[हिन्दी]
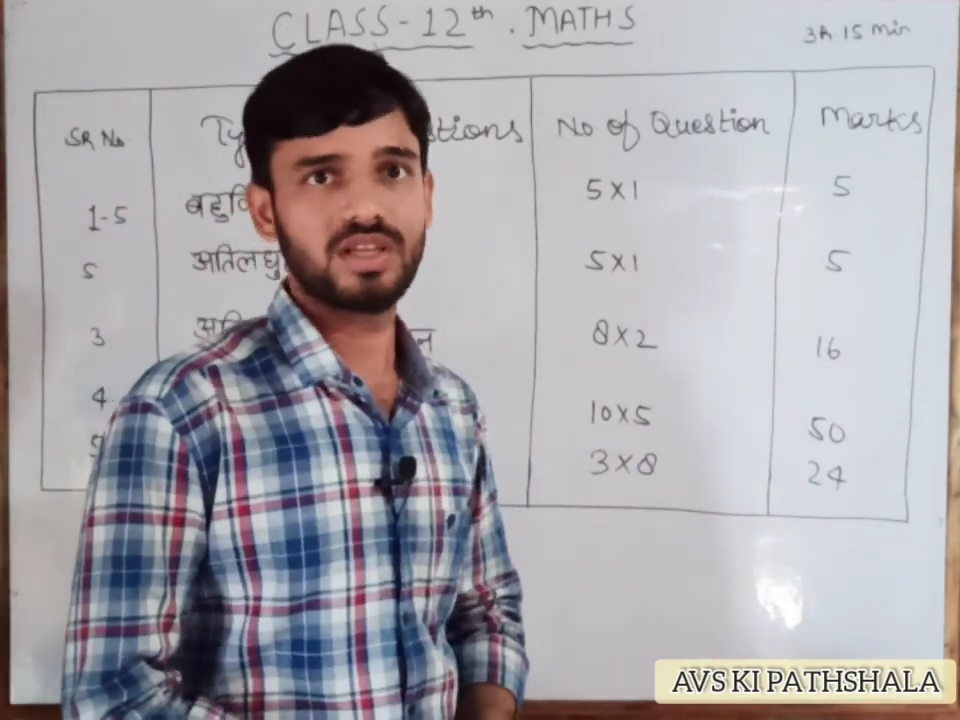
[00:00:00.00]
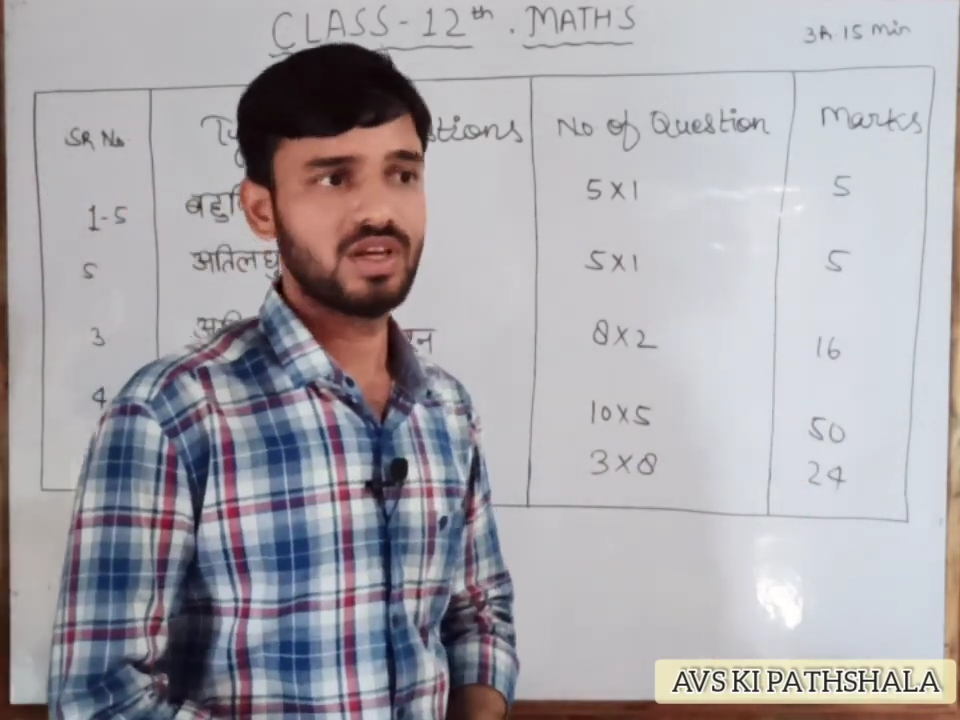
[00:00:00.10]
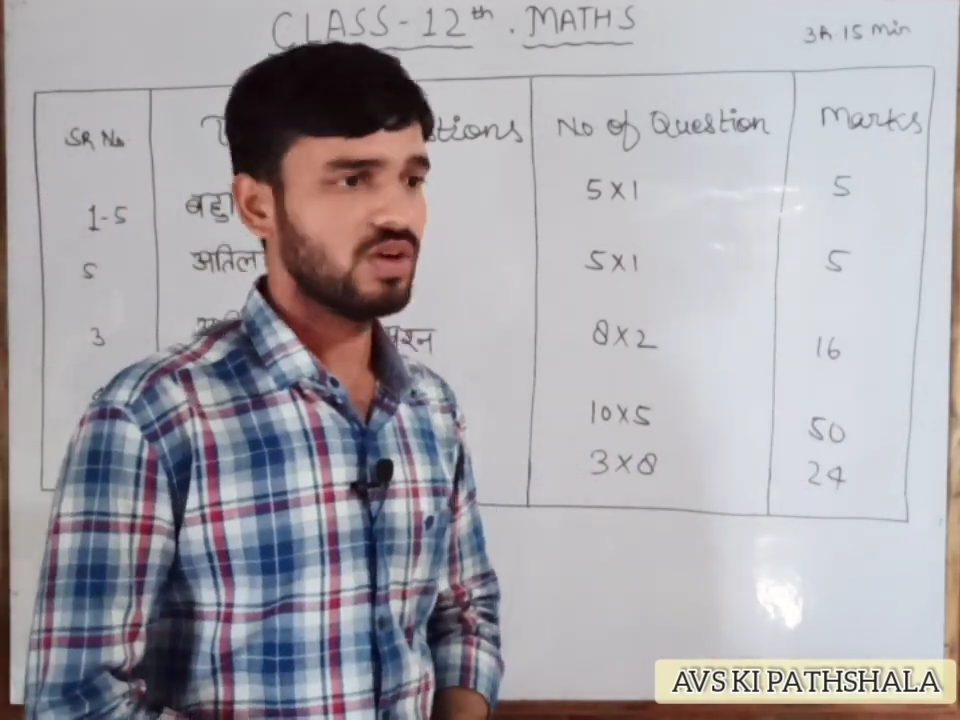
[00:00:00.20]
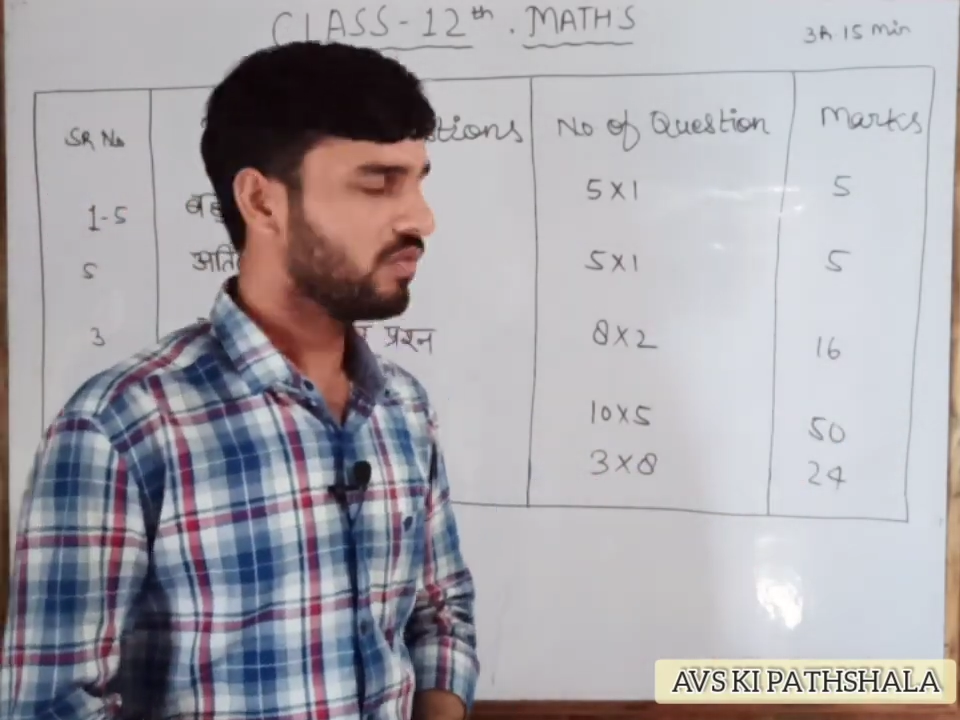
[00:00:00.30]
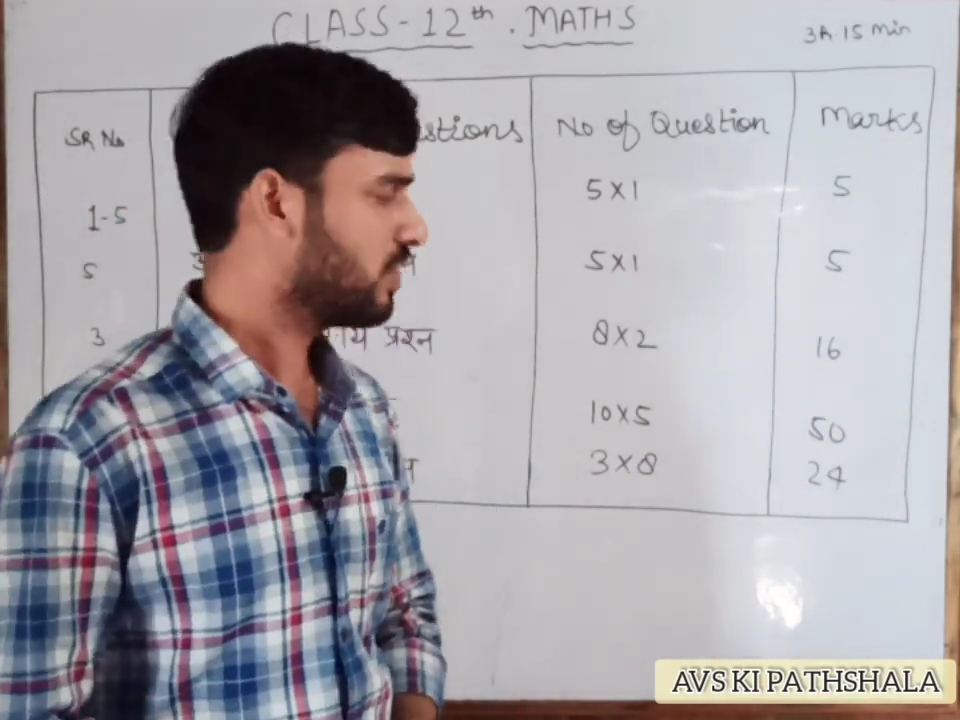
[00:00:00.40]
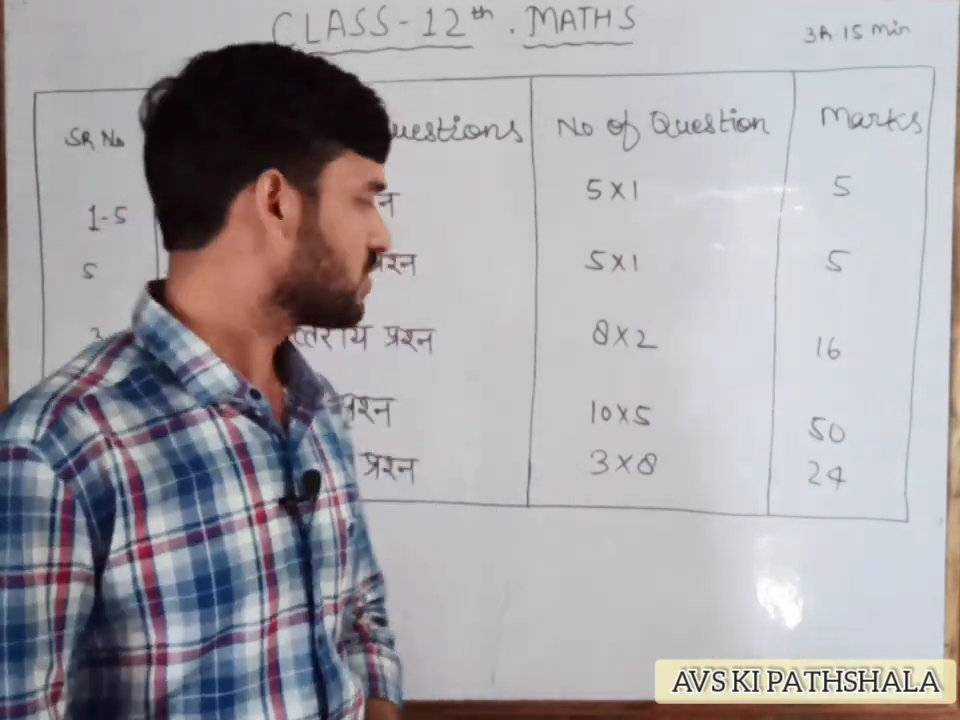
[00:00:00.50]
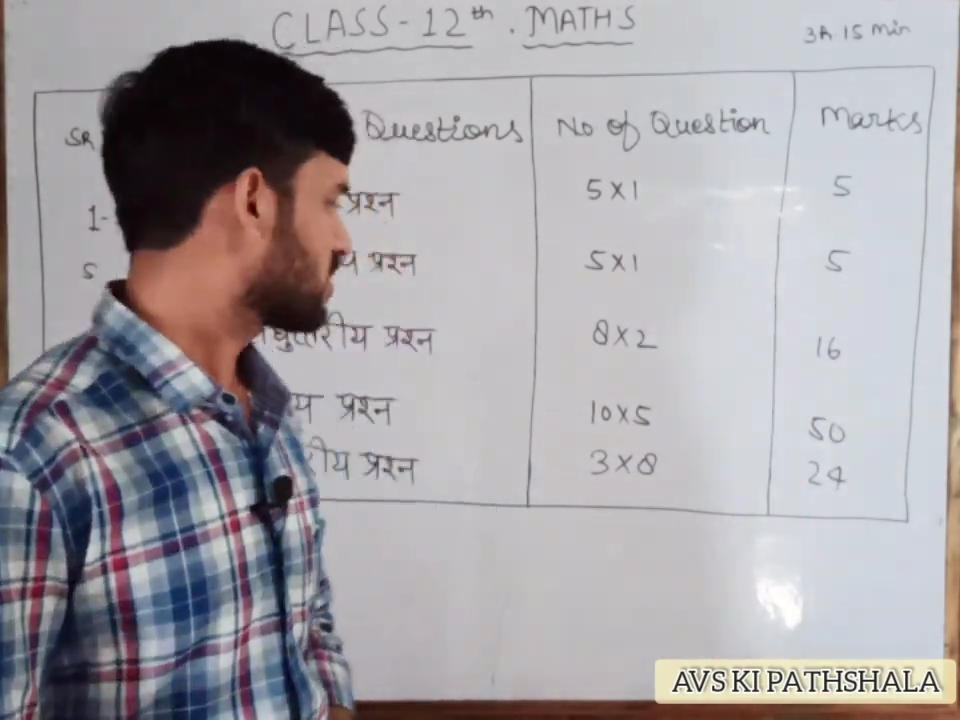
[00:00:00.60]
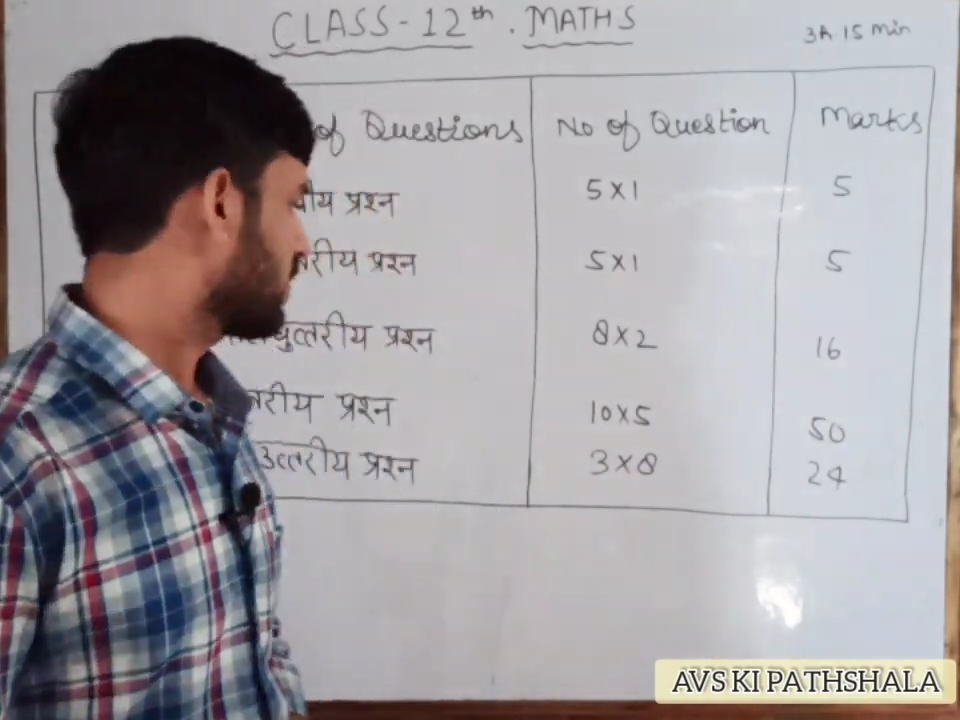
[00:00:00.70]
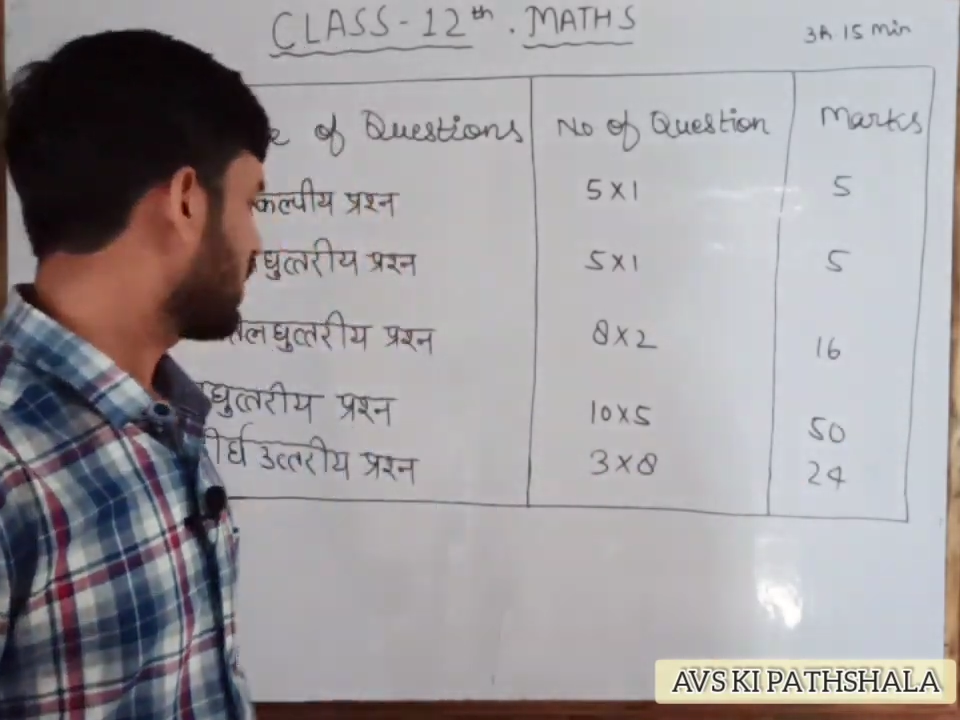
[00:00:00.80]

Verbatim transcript: हैं फिर उसके